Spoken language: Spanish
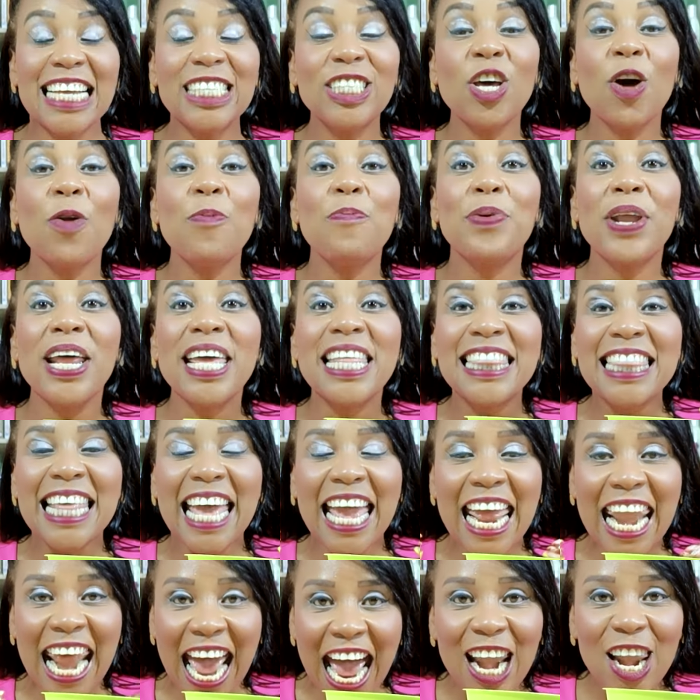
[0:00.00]
Te
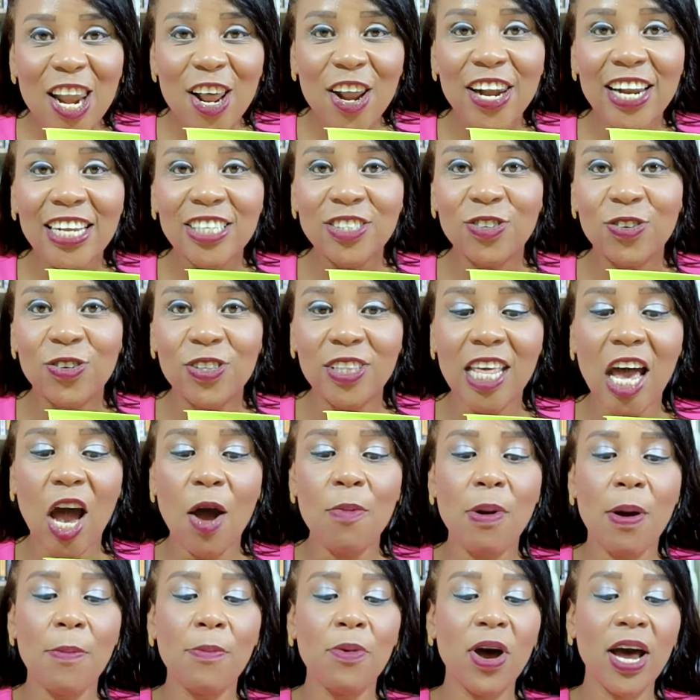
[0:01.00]
sorprenderán los
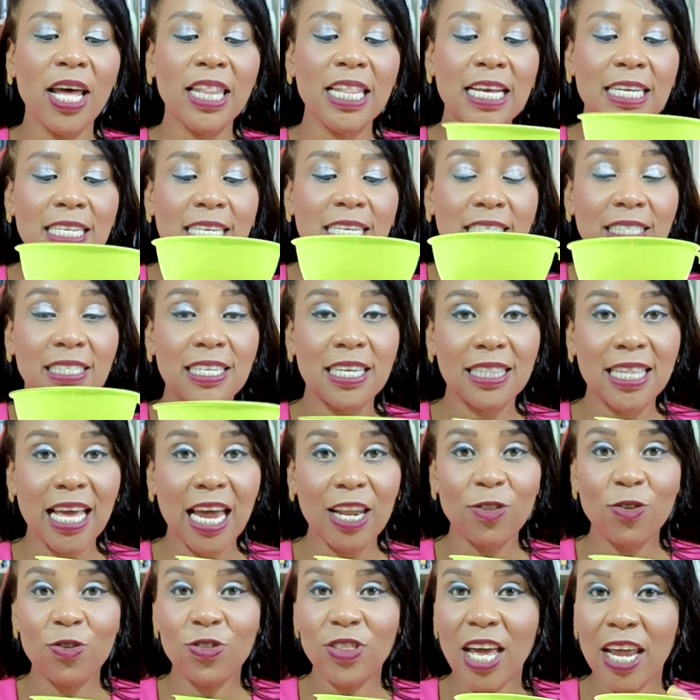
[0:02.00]
resultados. Vamos a
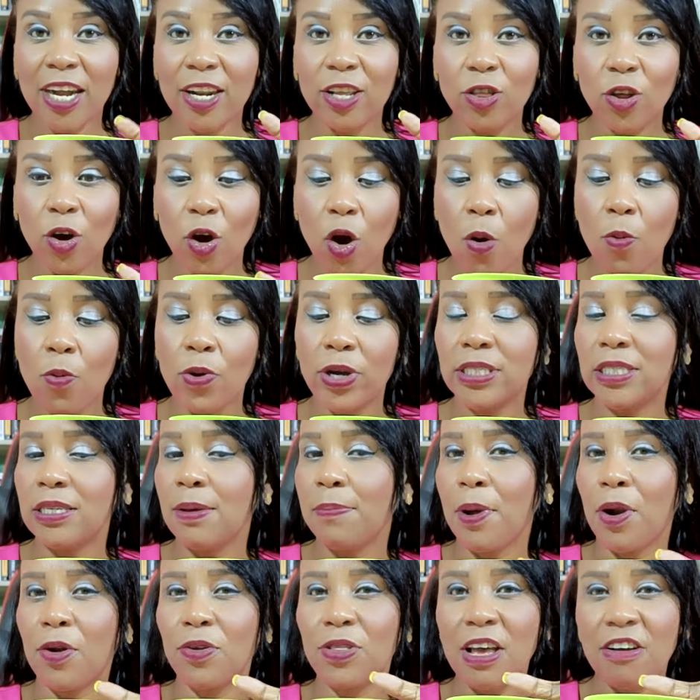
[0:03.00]
necesitar de un tarrito como
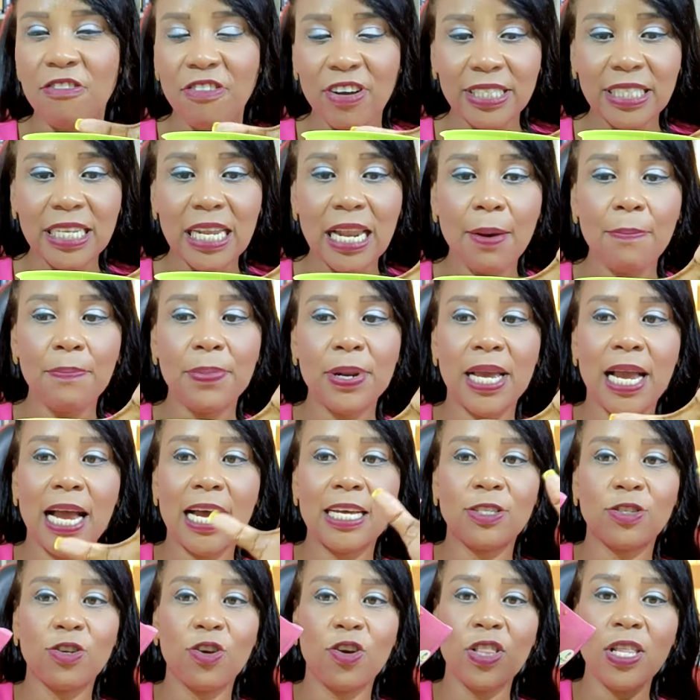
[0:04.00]
este para una fácil
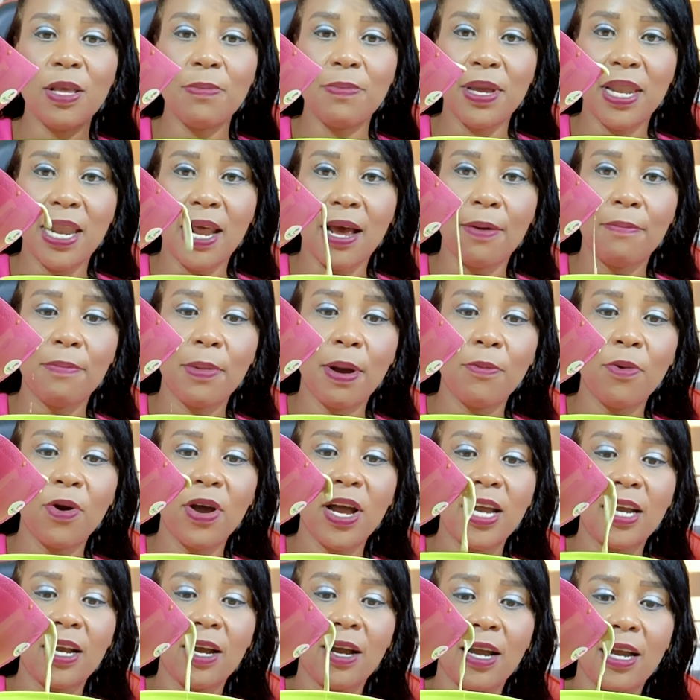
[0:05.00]
aplicación y mira,
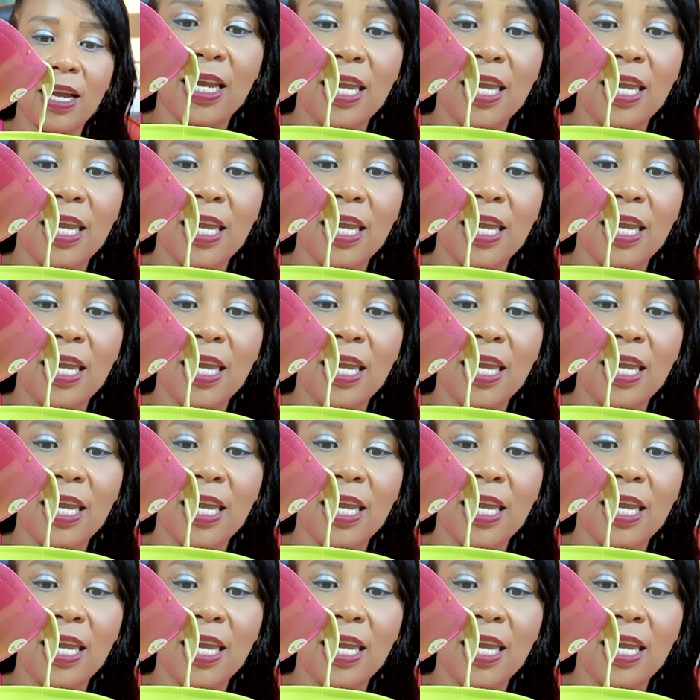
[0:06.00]
vamos a